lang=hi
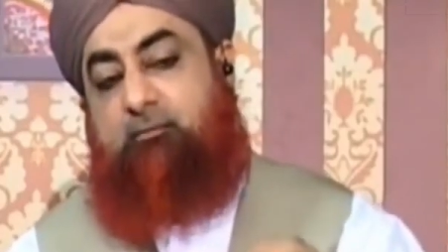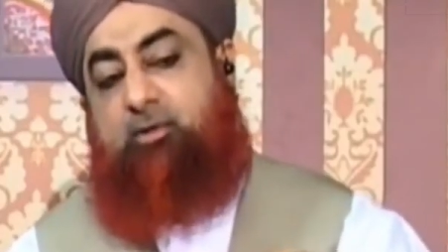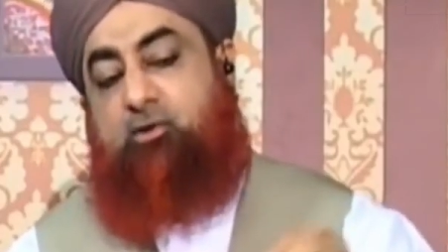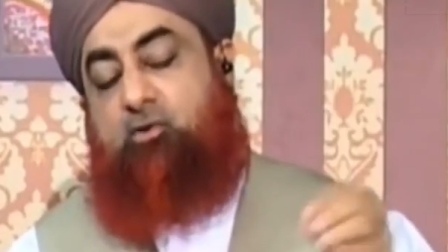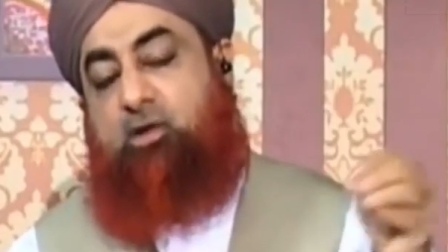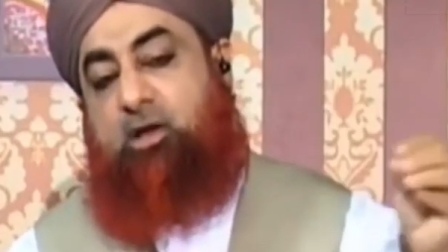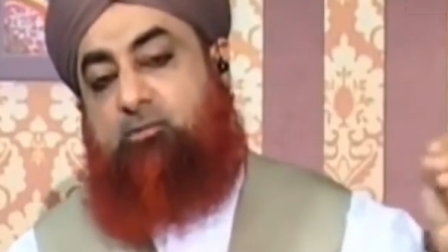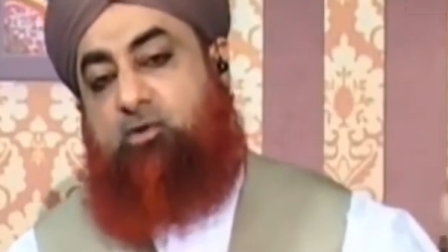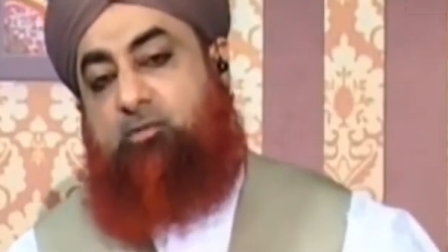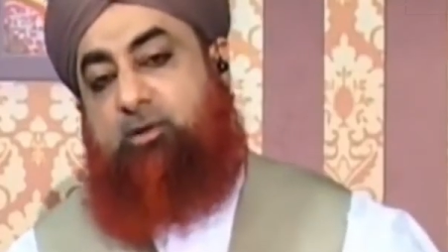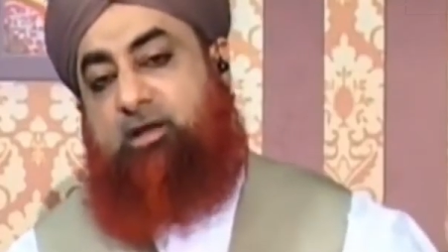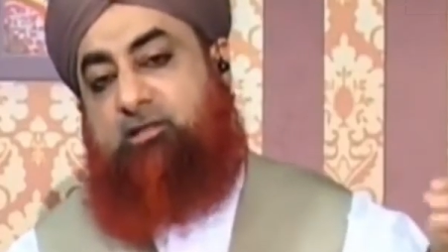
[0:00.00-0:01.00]
बिल्कुल आप
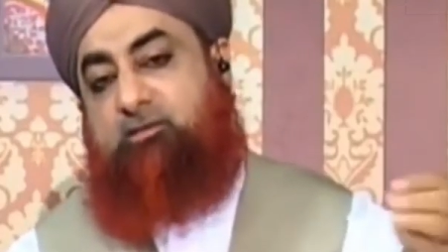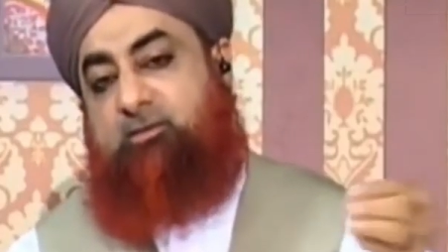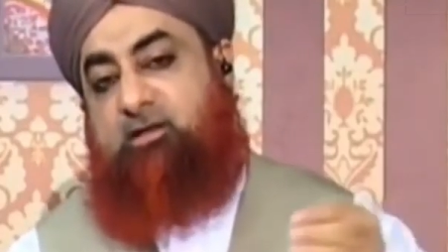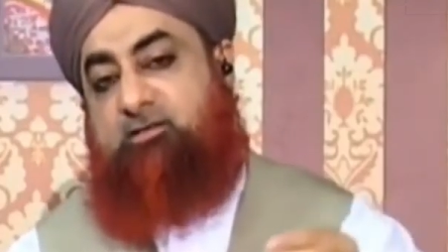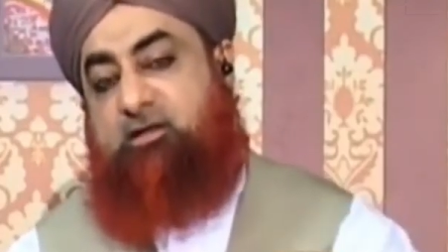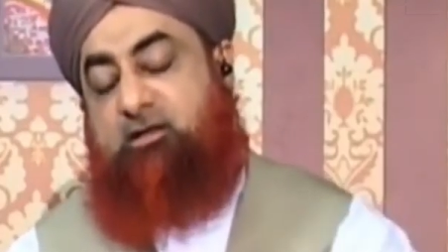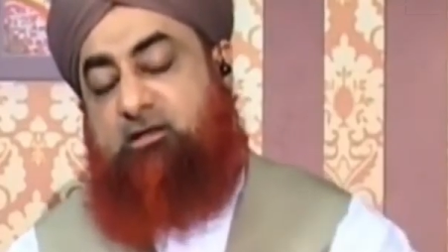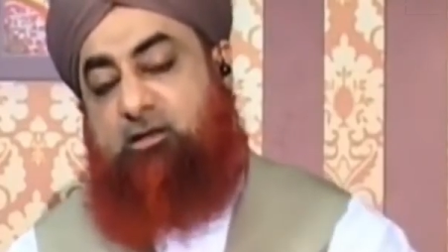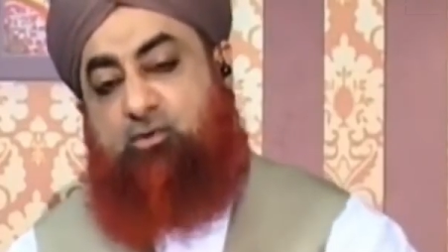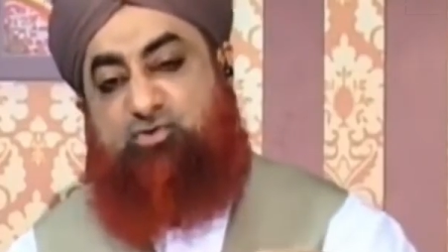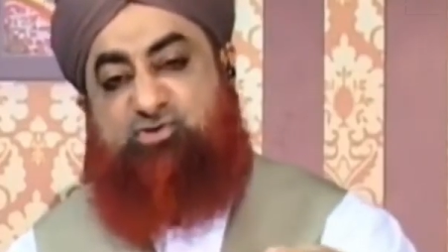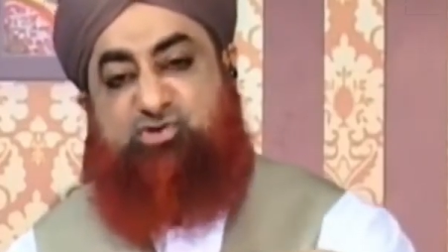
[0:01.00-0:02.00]
उन पर अतमाद करके
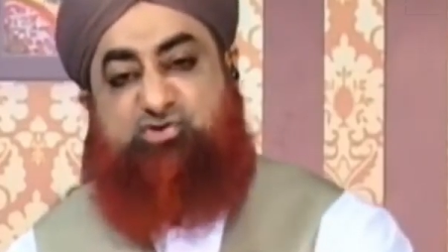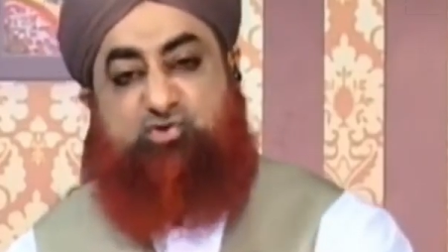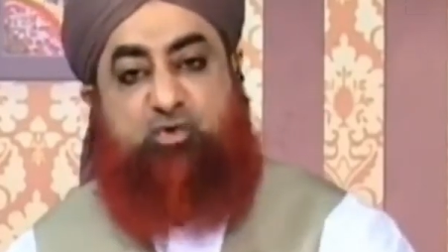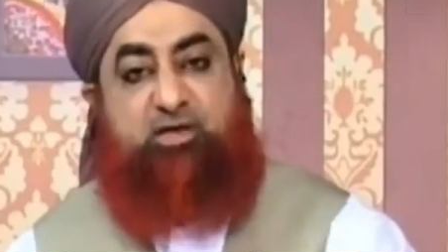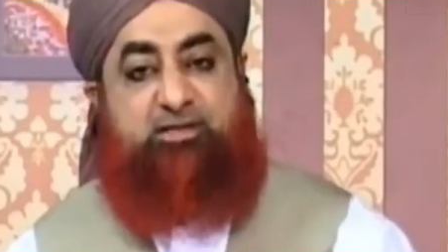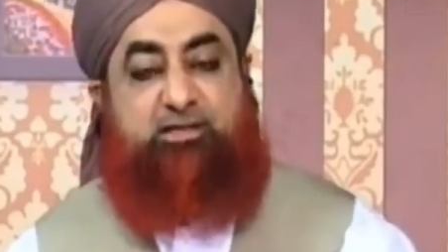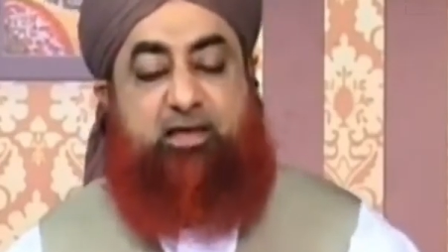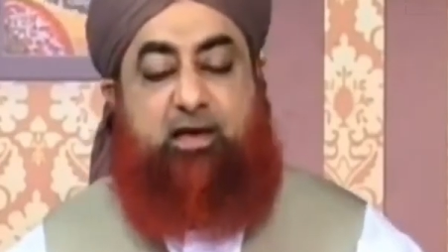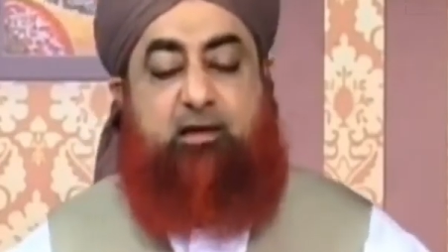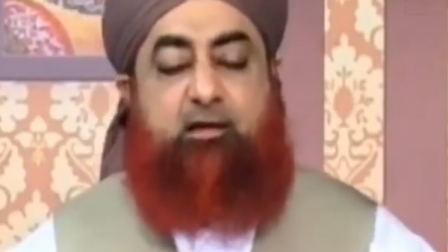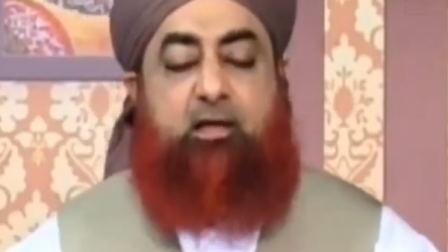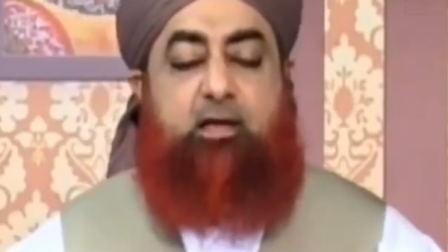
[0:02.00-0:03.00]
उन चीज़ों को
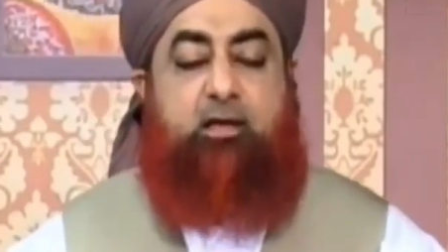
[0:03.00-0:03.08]
इख्तियार